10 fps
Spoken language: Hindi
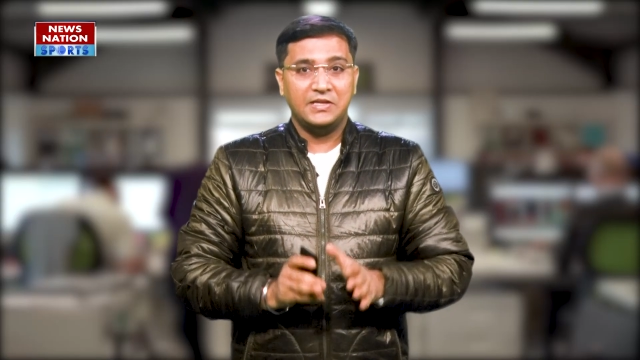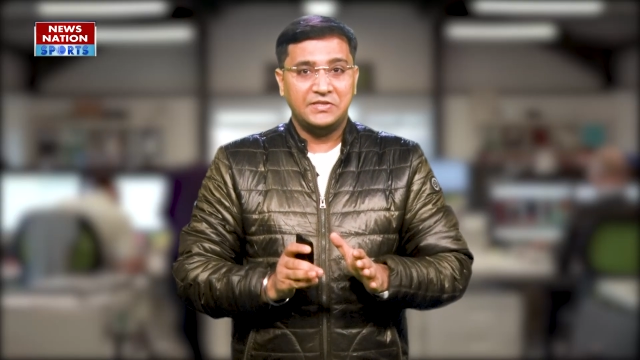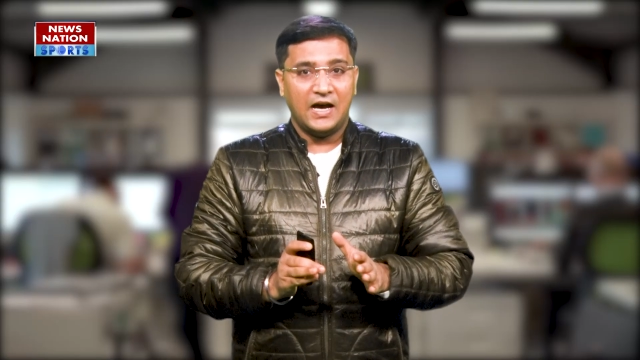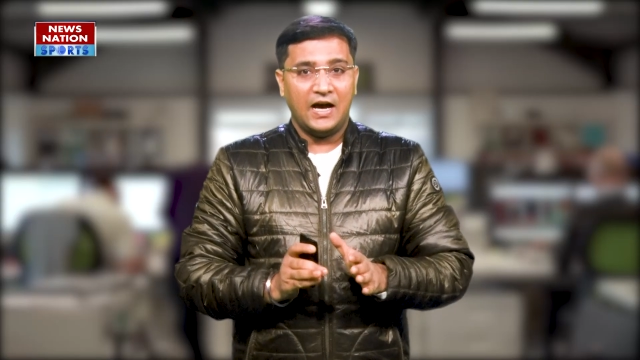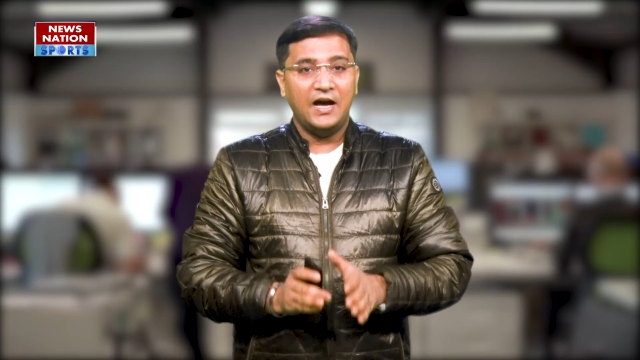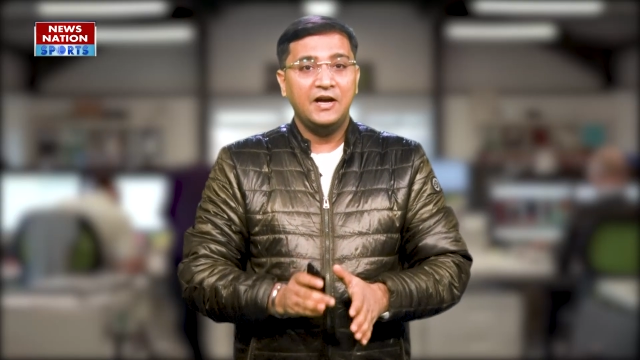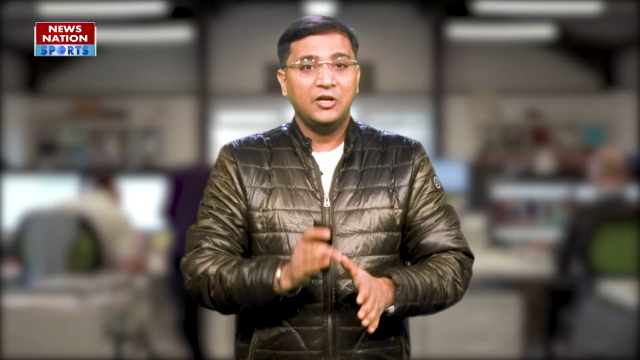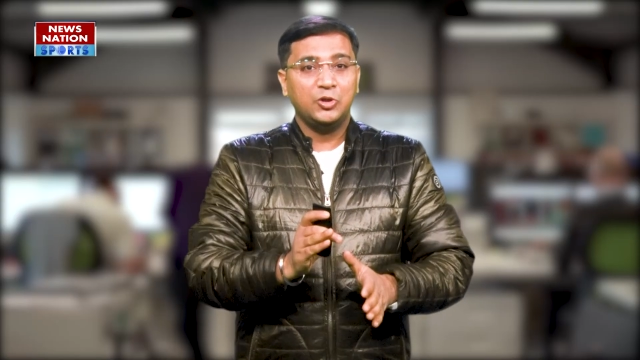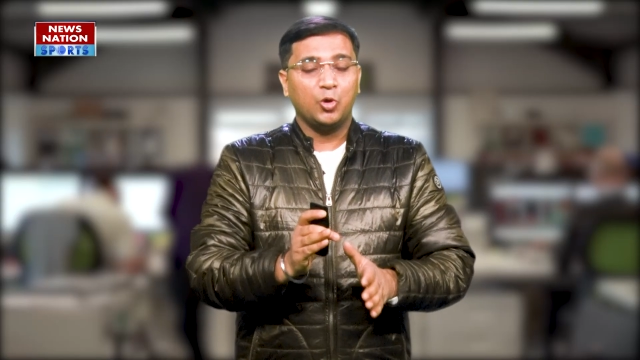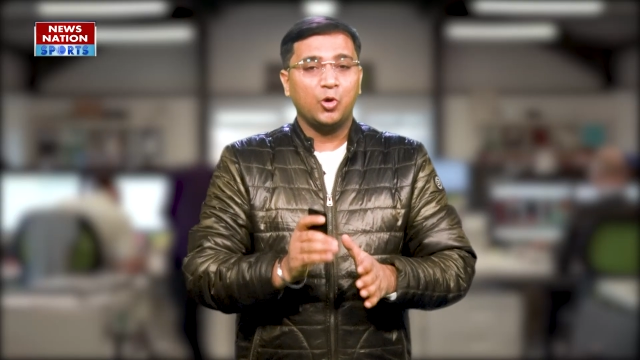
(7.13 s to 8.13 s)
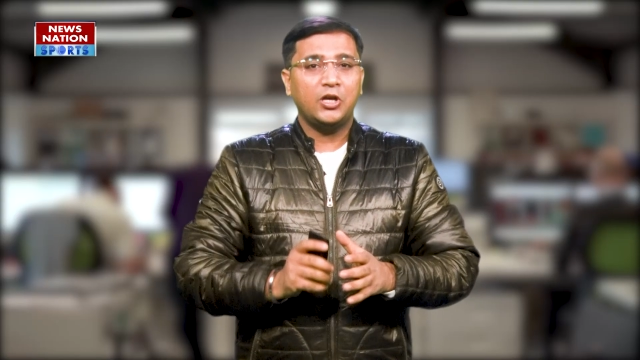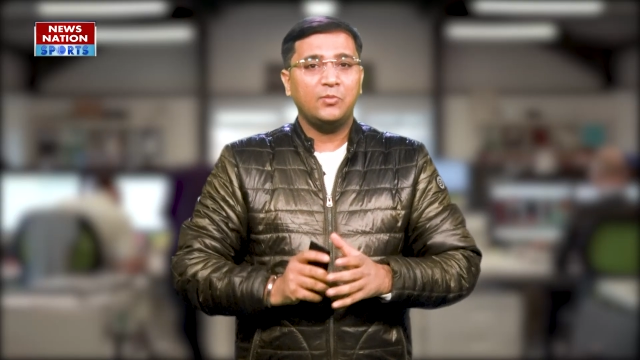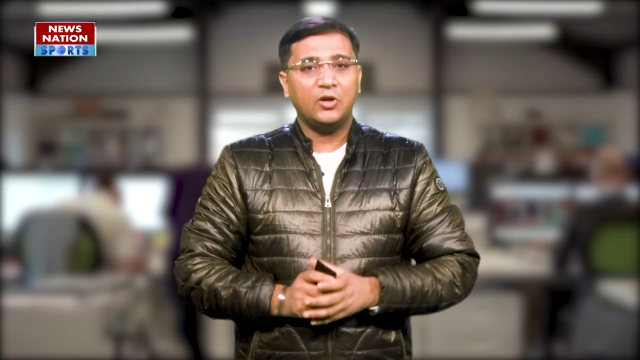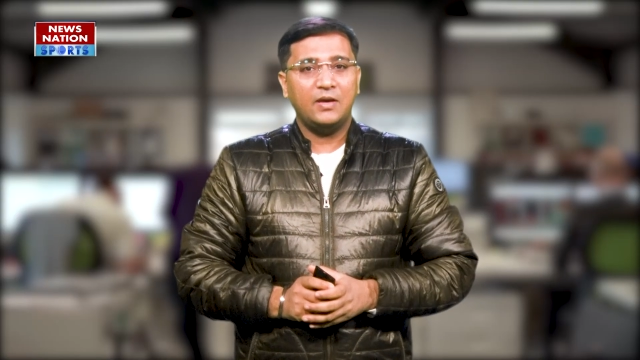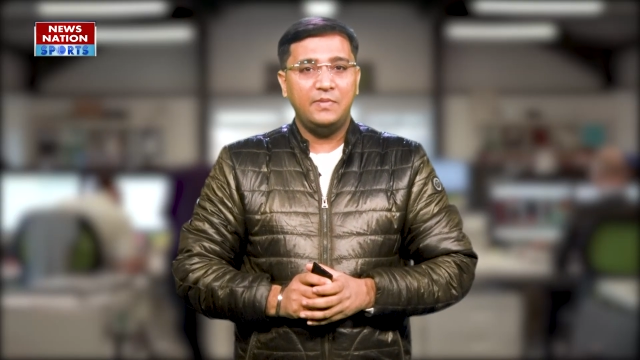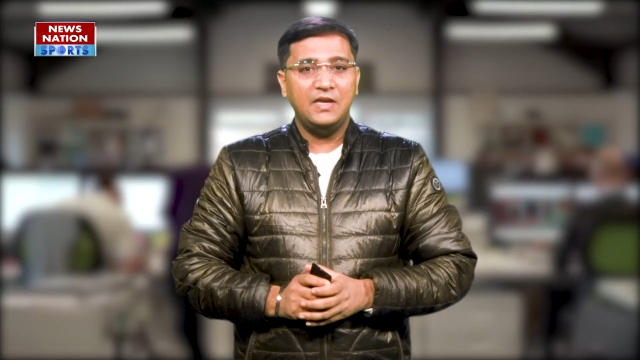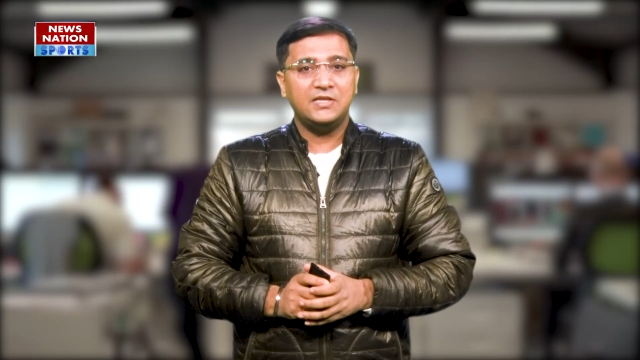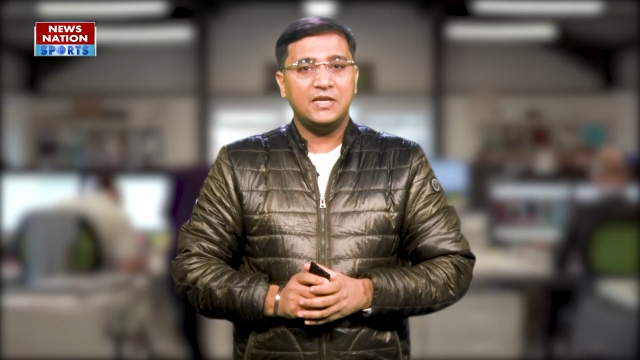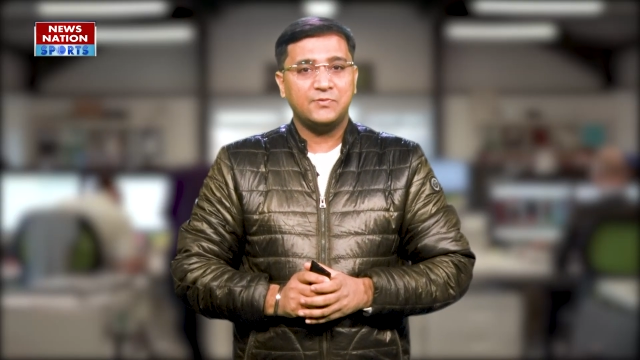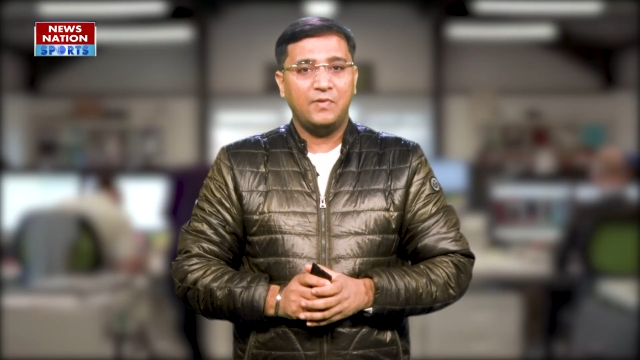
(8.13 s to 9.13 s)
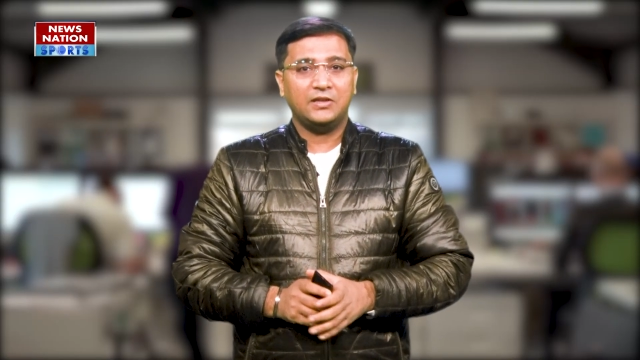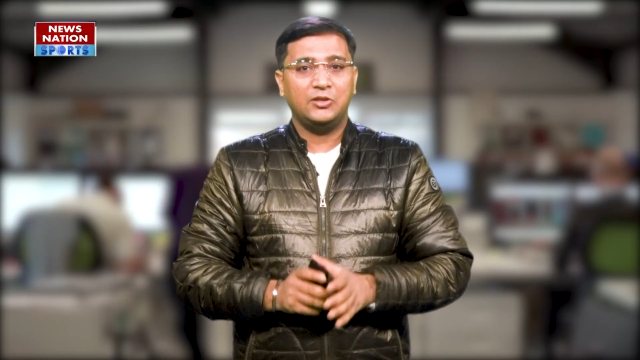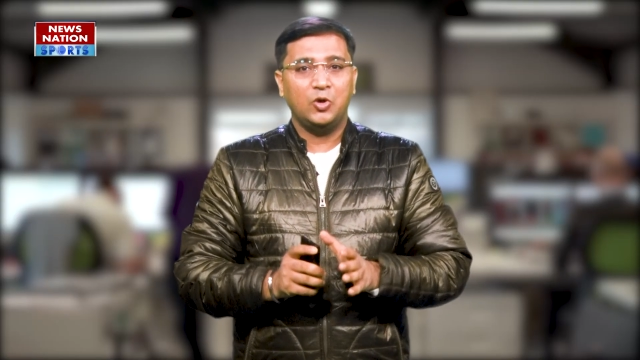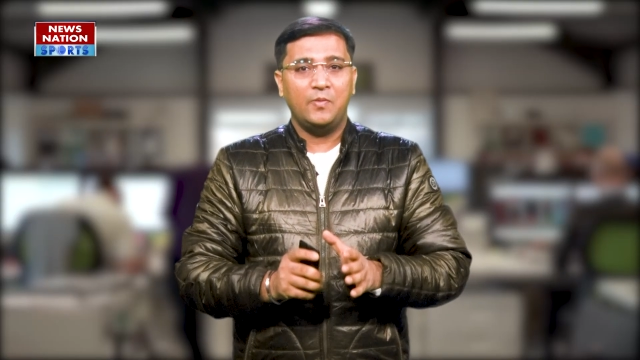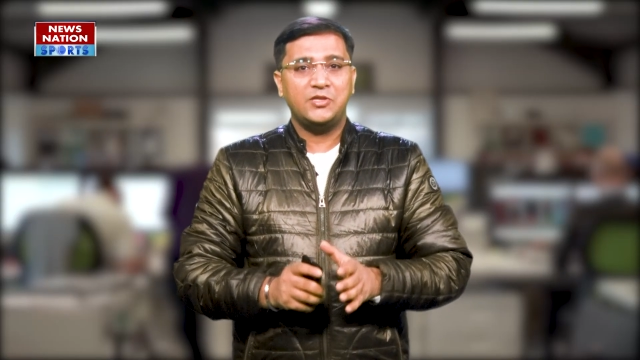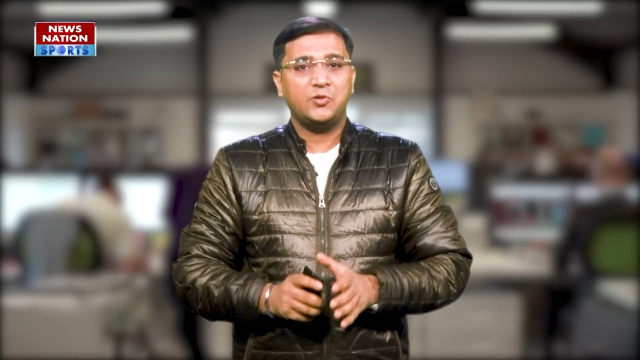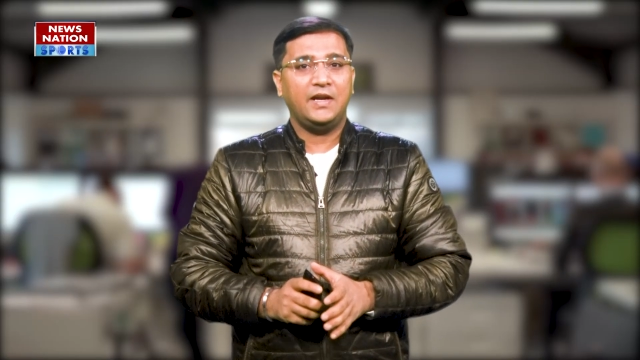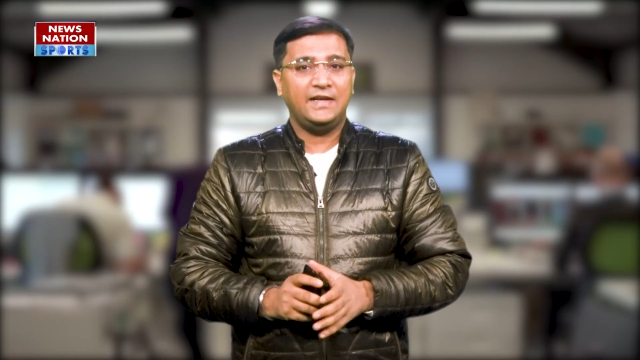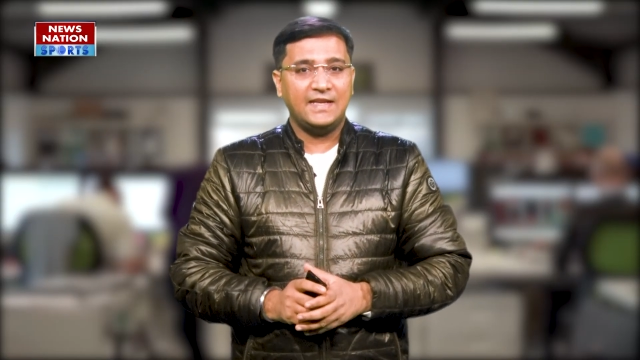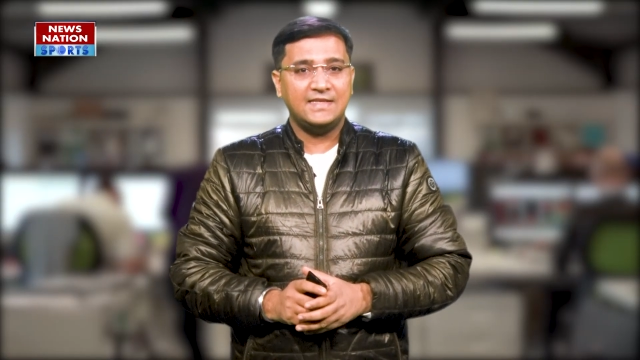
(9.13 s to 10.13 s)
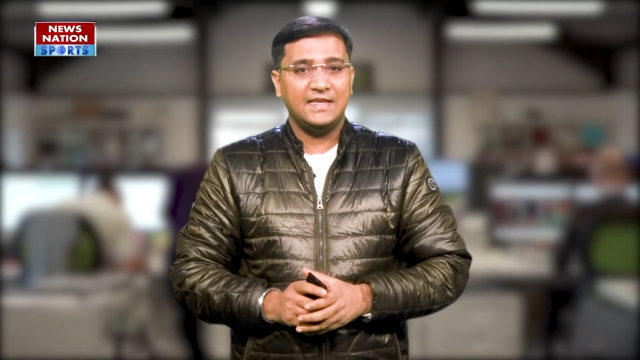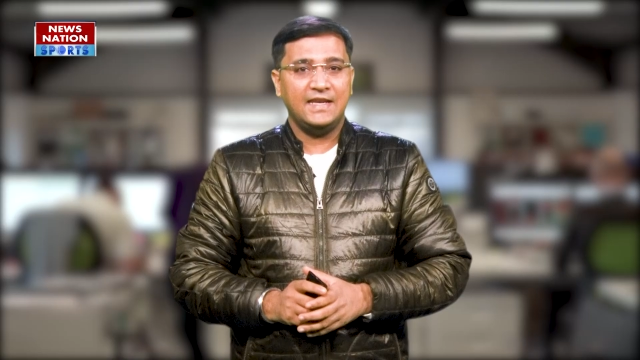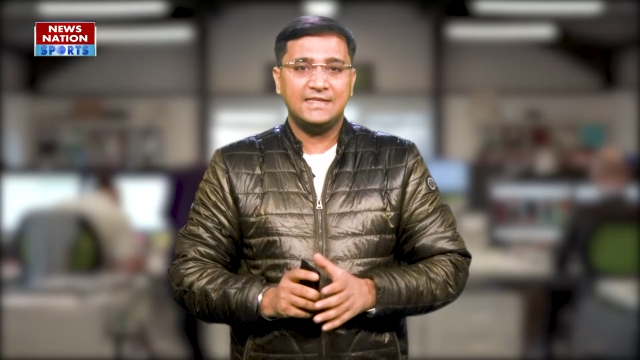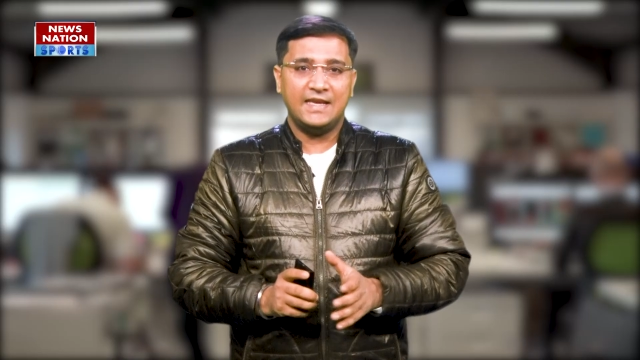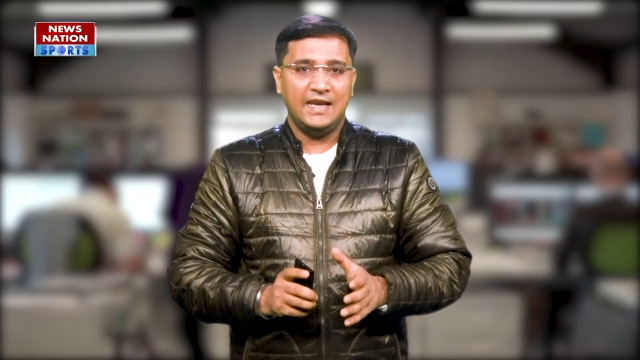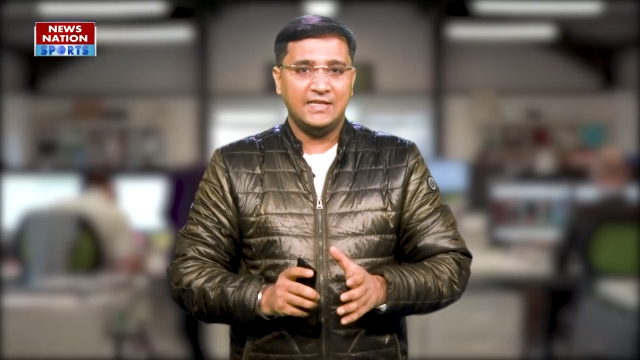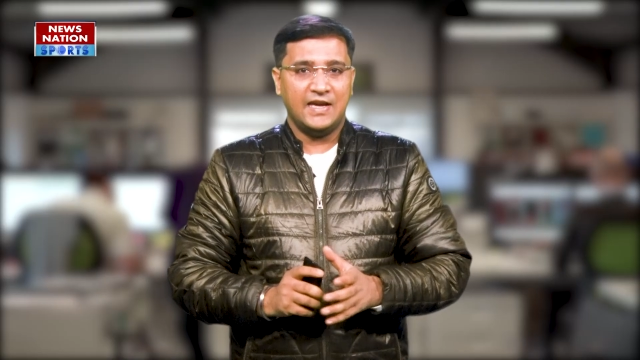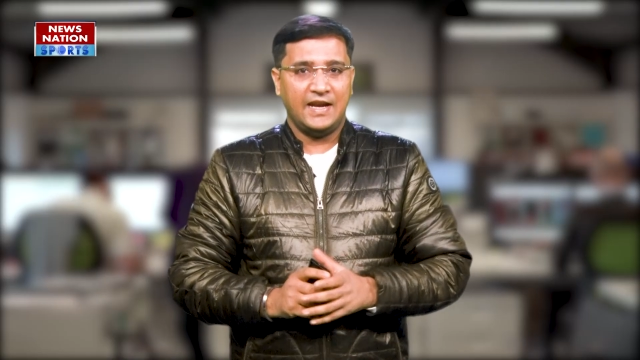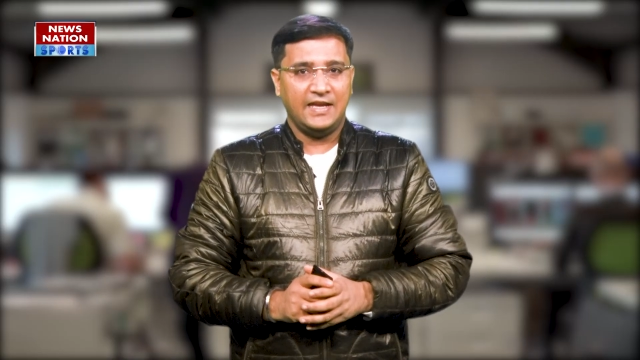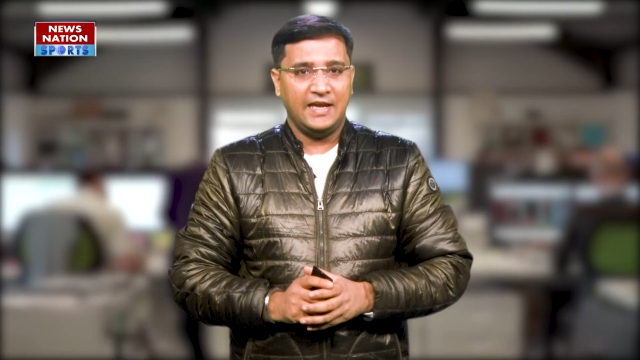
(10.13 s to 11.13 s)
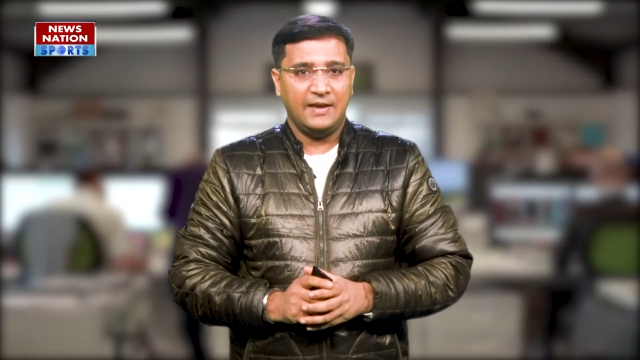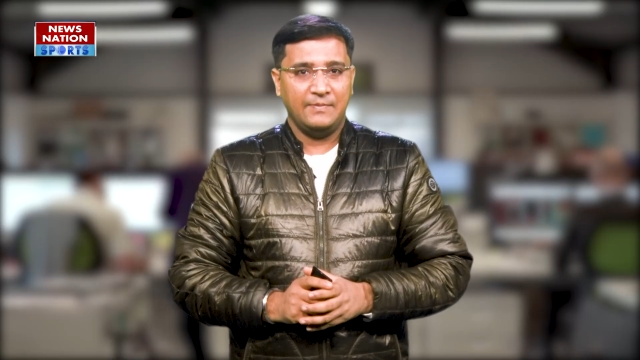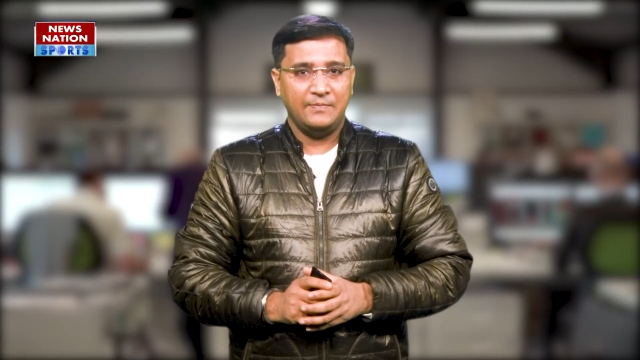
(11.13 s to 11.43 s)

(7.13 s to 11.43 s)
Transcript: जहां दोनों टीमों के बीच इस वक्त दो मैचों की टेस्ट सीरीज खेली जा रही है